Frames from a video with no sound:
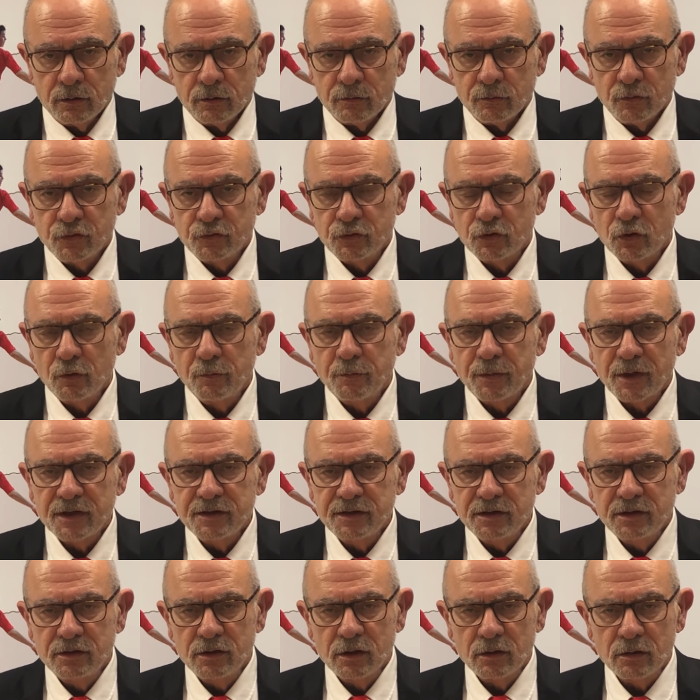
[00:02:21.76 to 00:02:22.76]
Monsieur le
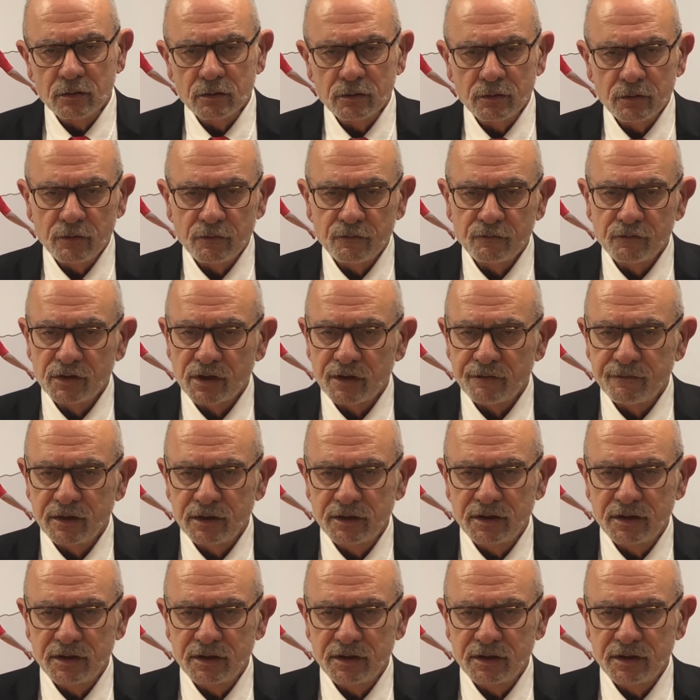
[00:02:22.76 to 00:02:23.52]
Président, vous avez